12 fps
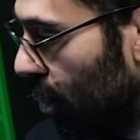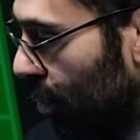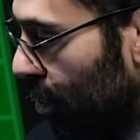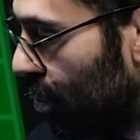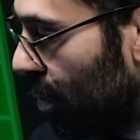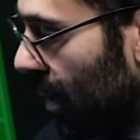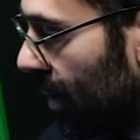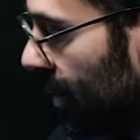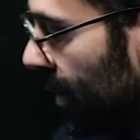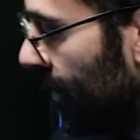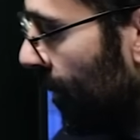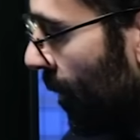
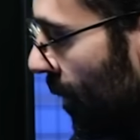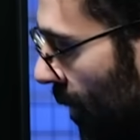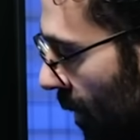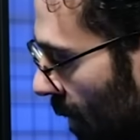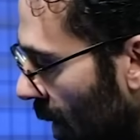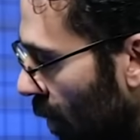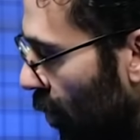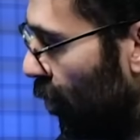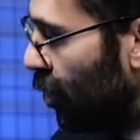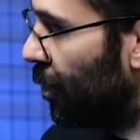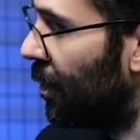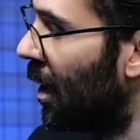oyuncularını
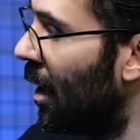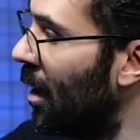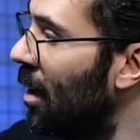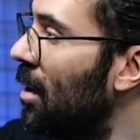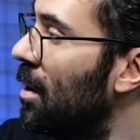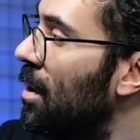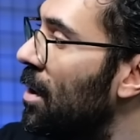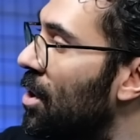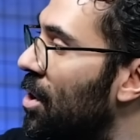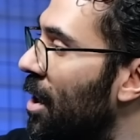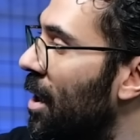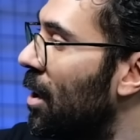hücumda
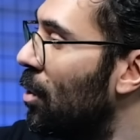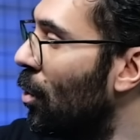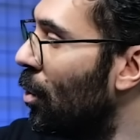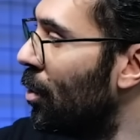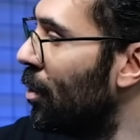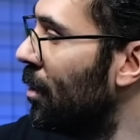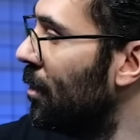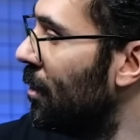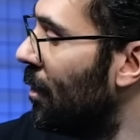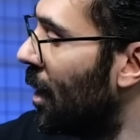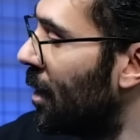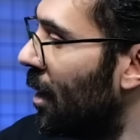içeriye doğru
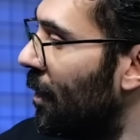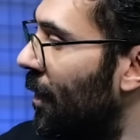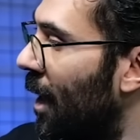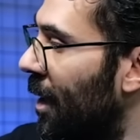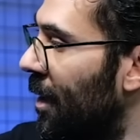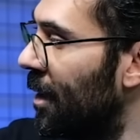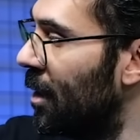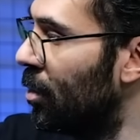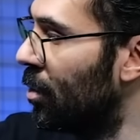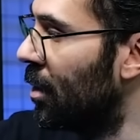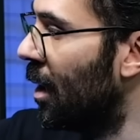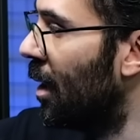hatta Ferdi'yi de
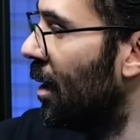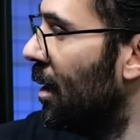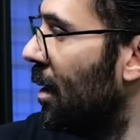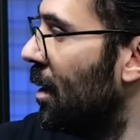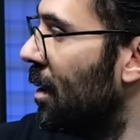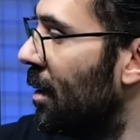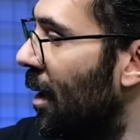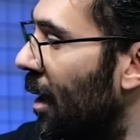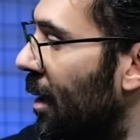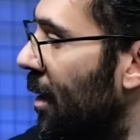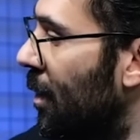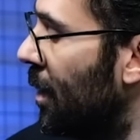burada dahil
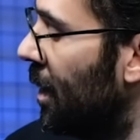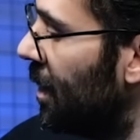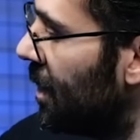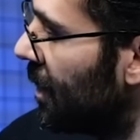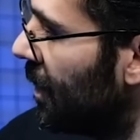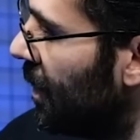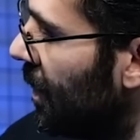edebiliriz.